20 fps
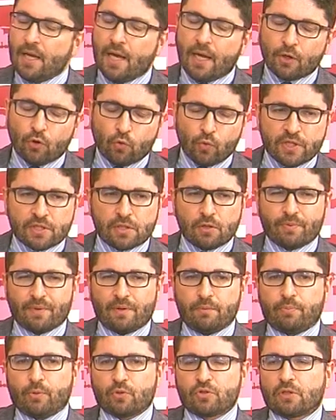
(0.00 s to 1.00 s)
Ecco, questo
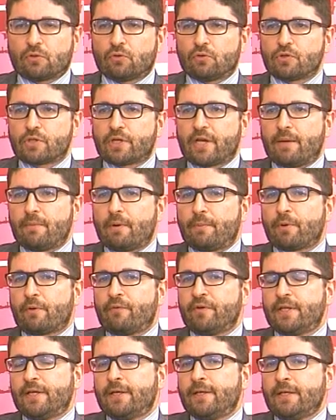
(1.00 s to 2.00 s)
è un po' stato lo schema, però
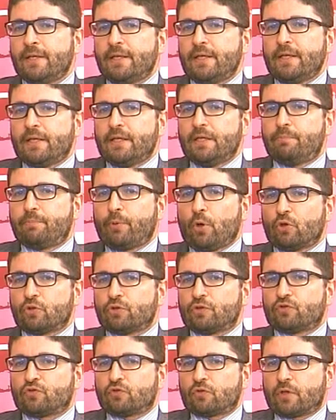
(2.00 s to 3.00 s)
vede, i
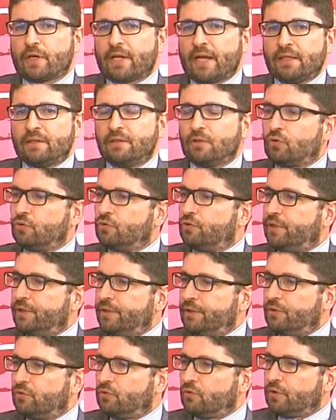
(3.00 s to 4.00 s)
porti sono grandi
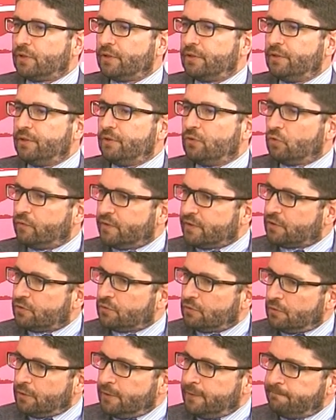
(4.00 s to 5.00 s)
contenitori di
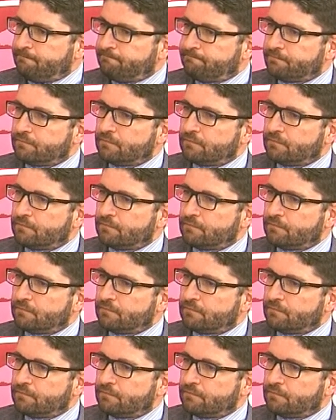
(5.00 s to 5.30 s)
innovazione,